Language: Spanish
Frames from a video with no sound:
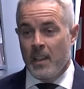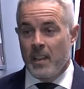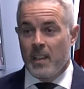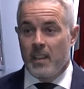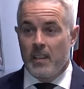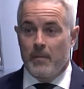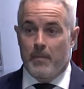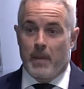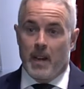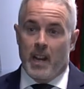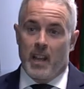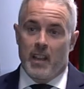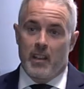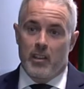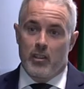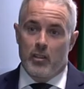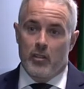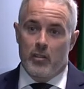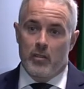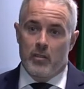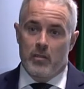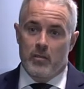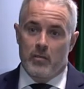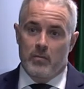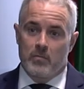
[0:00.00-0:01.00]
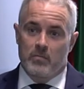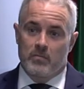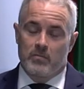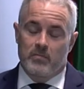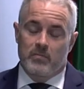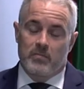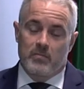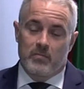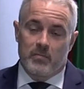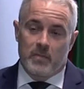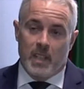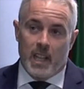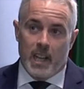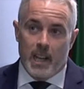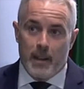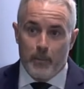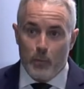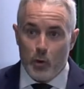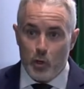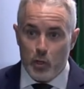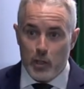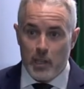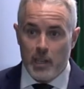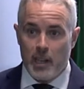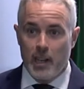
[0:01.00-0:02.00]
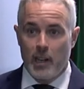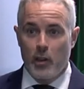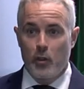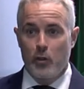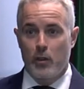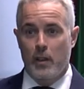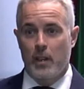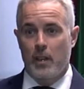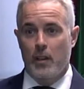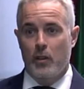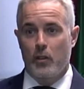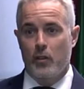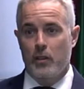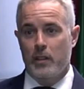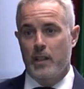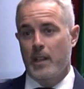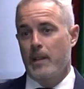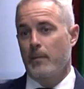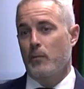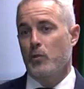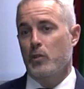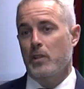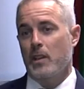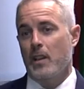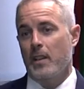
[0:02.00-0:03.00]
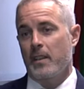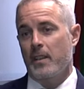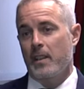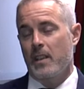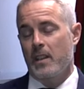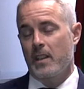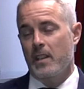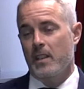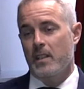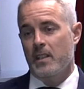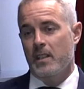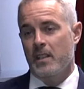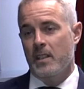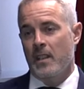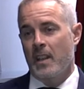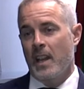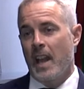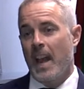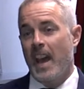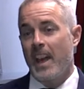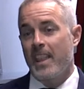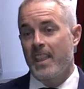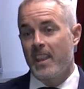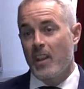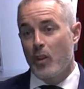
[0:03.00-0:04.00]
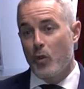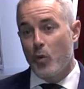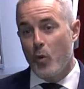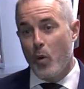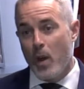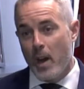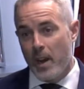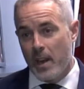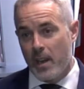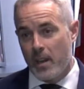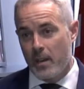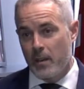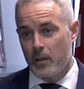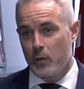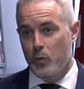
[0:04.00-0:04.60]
Y para ello tenemos claro que lo que tenemos que hacer es adecuar